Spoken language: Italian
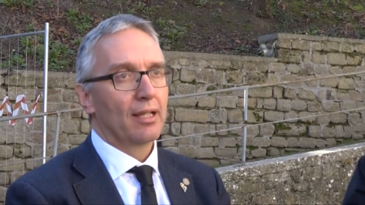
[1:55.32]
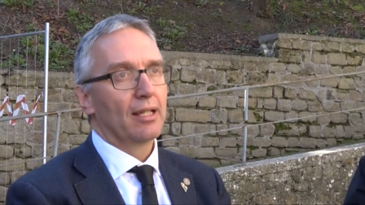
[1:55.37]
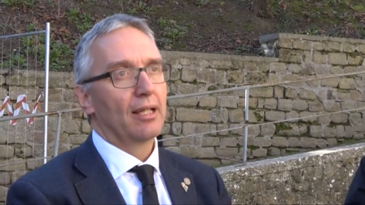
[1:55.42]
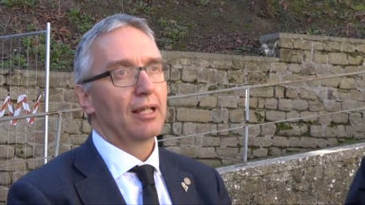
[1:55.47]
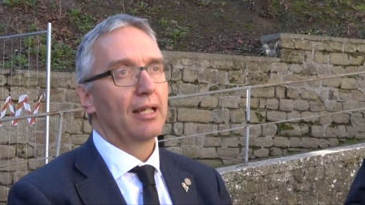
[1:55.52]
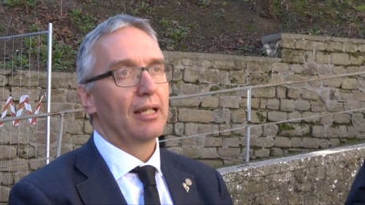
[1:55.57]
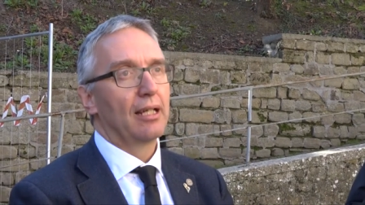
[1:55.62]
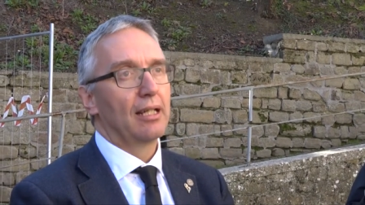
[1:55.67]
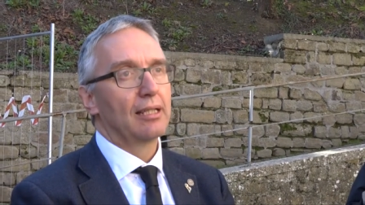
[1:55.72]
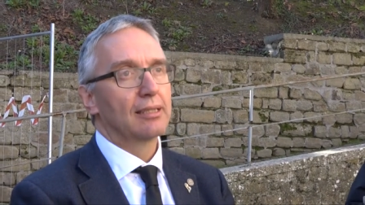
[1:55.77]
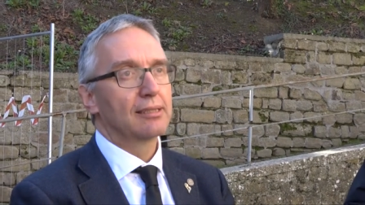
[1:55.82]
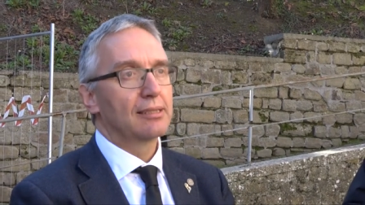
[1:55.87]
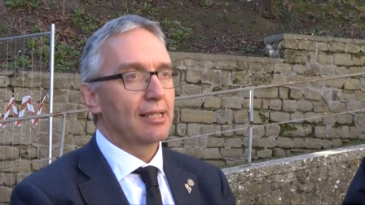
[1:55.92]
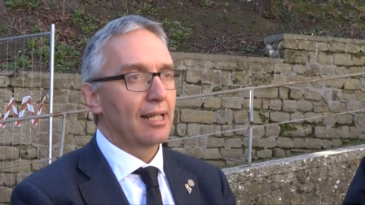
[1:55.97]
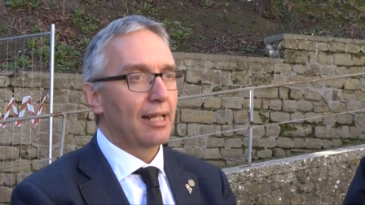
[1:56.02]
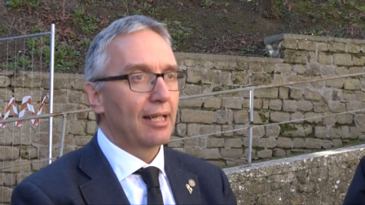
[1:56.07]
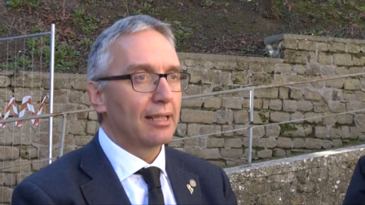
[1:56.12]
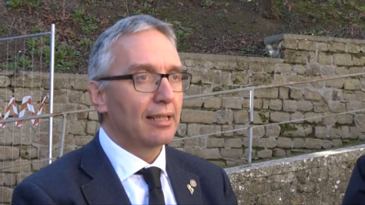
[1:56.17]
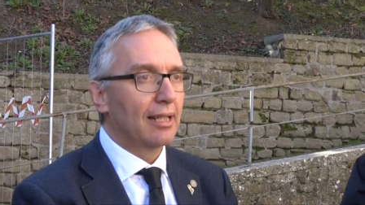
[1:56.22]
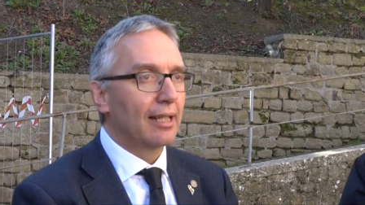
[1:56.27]
eh, le
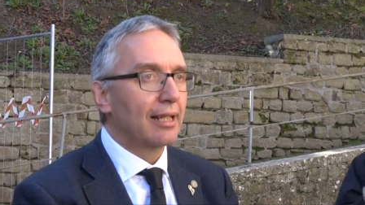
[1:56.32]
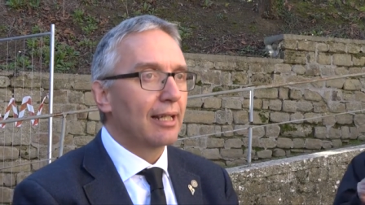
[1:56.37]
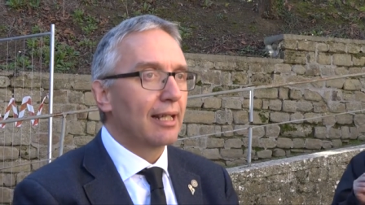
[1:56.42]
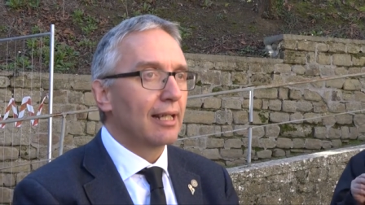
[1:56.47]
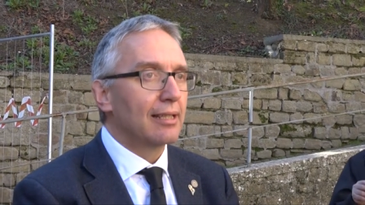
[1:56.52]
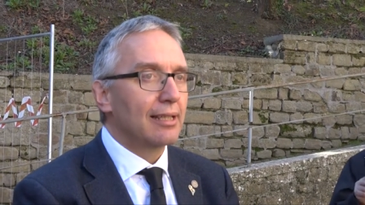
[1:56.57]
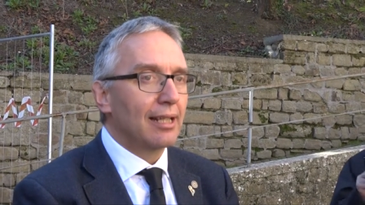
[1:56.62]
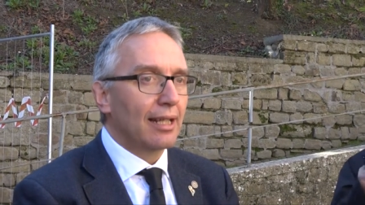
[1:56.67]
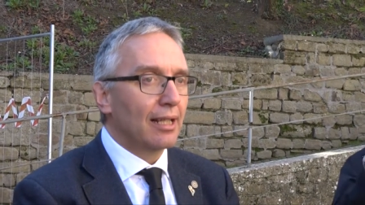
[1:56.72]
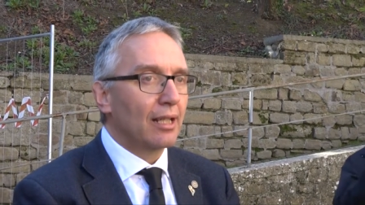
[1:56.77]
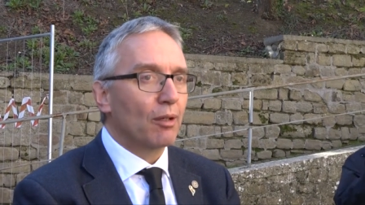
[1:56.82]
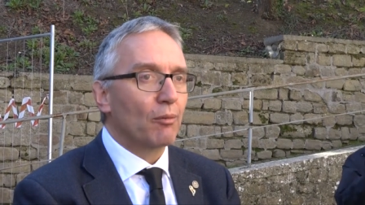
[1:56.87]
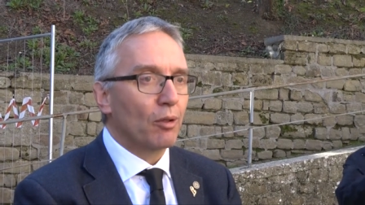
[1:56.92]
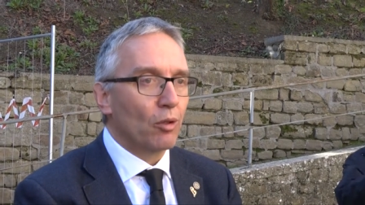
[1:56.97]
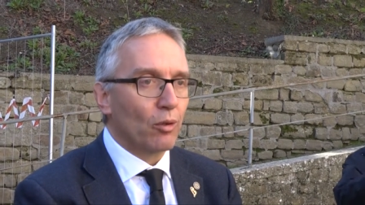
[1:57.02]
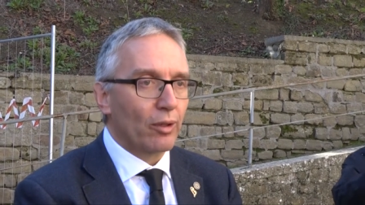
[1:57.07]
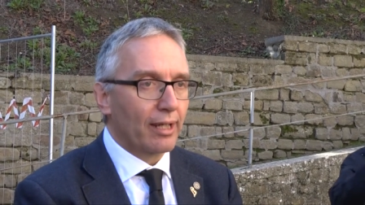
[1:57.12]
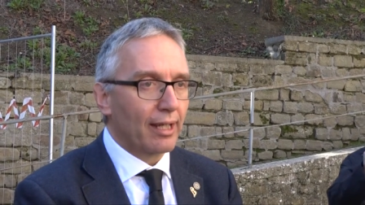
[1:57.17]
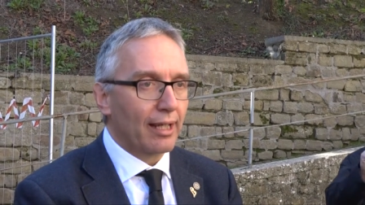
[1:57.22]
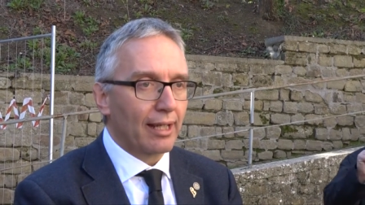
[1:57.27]
strade, anche al di là di
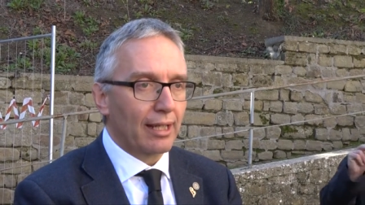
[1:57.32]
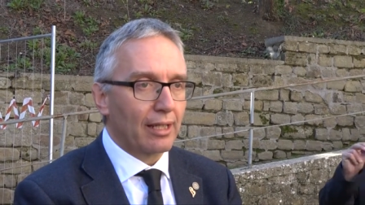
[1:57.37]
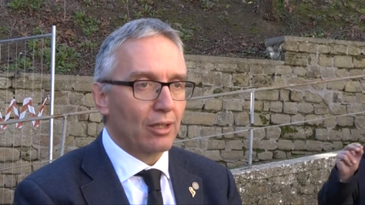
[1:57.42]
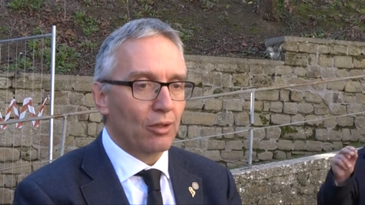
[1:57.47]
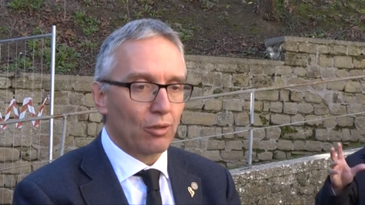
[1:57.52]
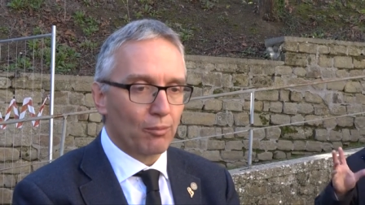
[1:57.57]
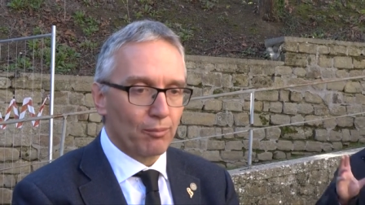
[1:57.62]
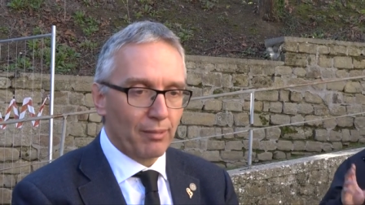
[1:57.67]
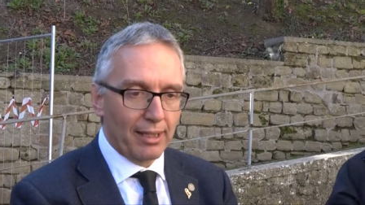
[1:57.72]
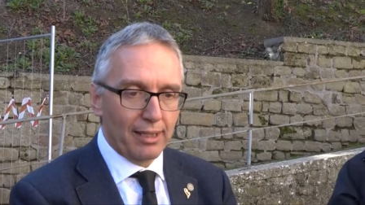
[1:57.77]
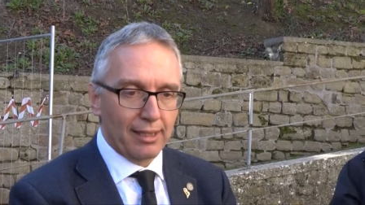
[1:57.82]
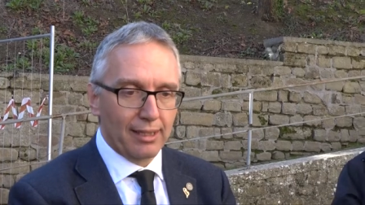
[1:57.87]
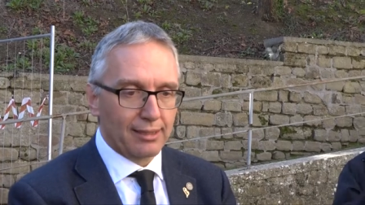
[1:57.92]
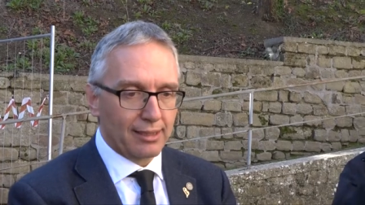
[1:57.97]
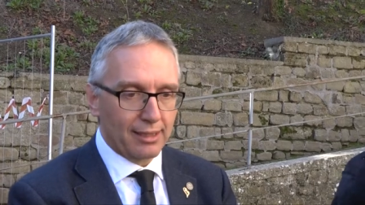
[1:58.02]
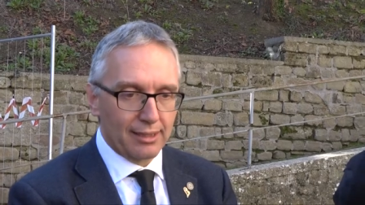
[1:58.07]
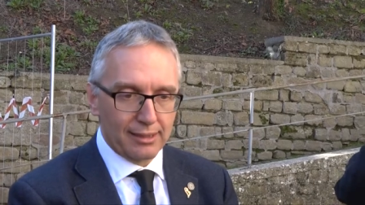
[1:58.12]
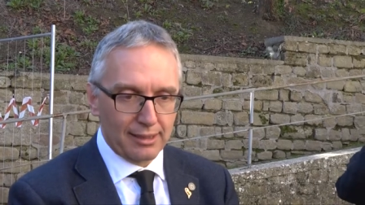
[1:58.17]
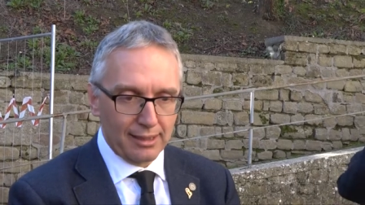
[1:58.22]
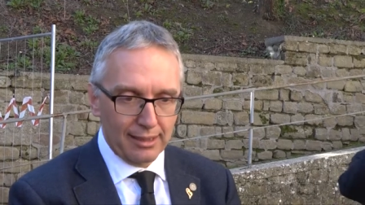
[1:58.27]
quello che era il normale
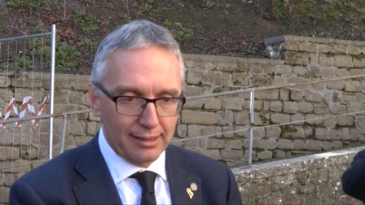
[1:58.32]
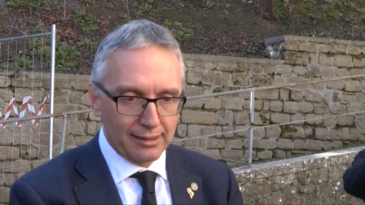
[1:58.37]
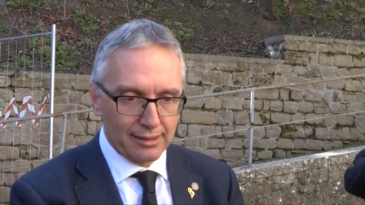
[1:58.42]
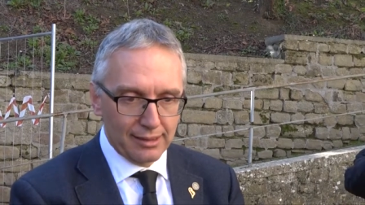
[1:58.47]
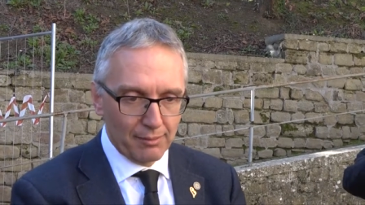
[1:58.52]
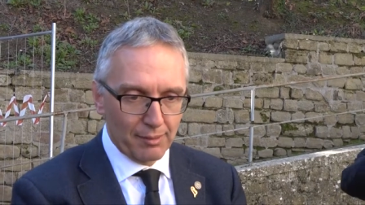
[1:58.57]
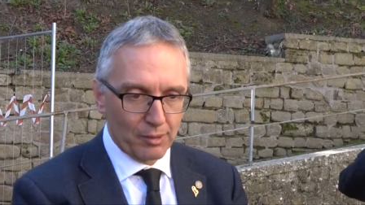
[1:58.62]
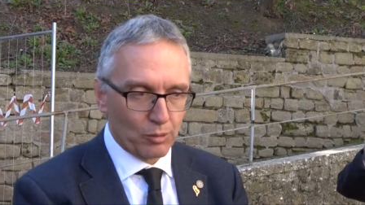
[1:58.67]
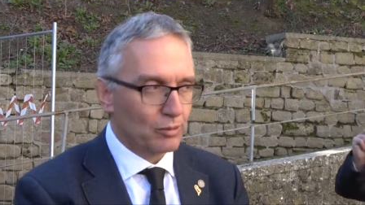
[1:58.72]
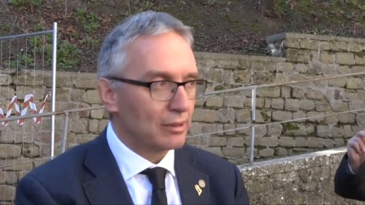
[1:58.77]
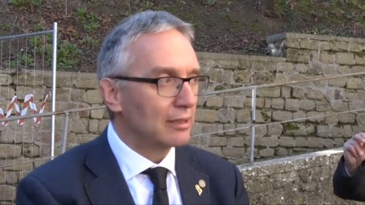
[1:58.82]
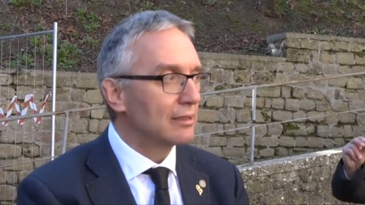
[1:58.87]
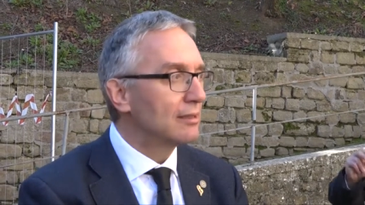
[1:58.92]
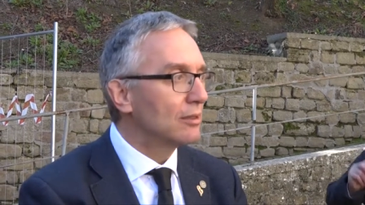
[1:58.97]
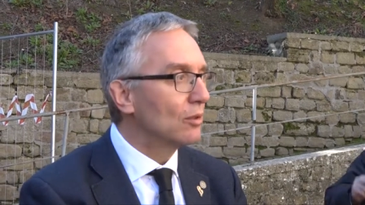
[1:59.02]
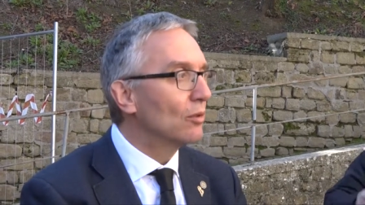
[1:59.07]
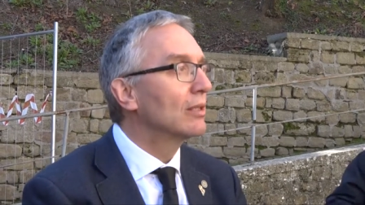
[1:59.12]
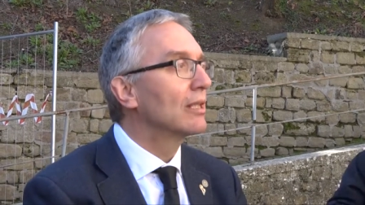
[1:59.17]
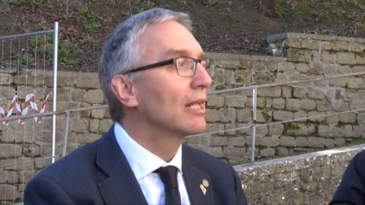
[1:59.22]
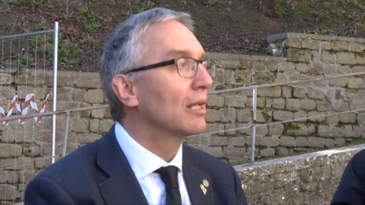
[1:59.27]
tran tran di manutenzione,